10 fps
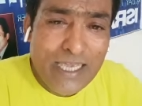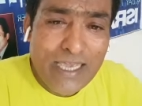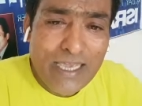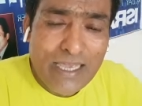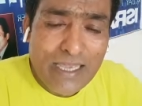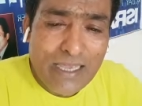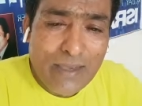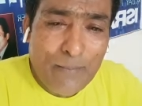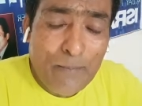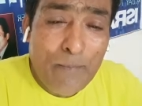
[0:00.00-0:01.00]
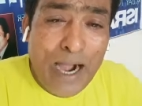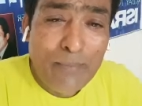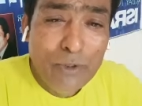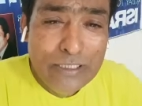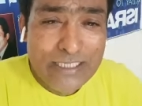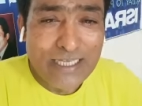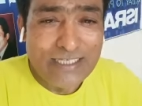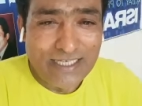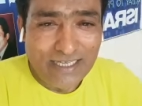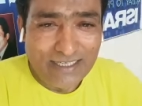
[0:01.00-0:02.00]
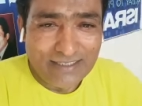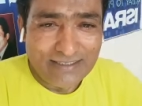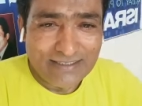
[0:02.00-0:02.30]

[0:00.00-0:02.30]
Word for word: ये बाबुल से चला